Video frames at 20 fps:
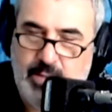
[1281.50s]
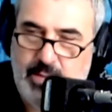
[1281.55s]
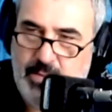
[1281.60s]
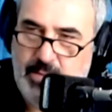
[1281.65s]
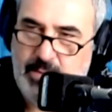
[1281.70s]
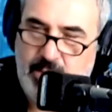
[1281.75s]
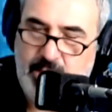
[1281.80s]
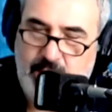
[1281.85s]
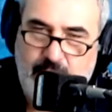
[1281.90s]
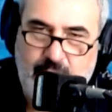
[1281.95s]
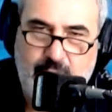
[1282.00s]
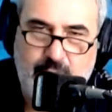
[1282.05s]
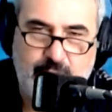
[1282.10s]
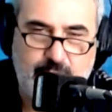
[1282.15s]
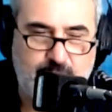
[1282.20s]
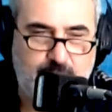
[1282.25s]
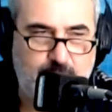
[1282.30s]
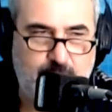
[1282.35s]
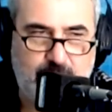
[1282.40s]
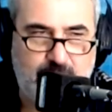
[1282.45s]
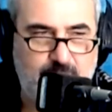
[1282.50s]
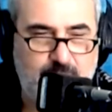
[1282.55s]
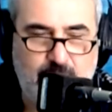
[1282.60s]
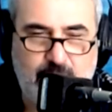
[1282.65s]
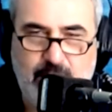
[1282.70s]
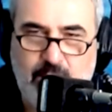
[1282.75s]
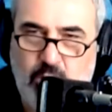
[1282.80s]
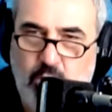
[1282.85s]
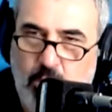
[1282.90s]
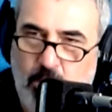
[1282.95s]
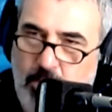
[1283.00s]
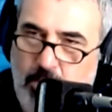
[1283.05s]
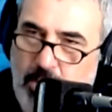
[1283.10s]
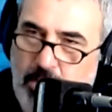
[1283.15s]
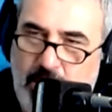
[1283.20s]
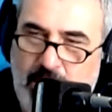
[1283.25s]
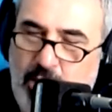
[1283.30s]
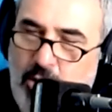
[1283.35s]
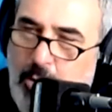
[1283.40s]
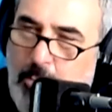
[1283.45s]
¿qué es? ¿Qué, qué, somos? ¿Qué nos
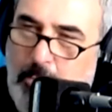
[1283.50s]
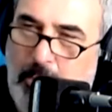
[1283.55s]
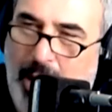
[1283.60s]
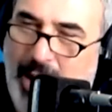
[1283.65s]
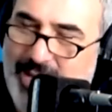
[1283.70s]
pasa?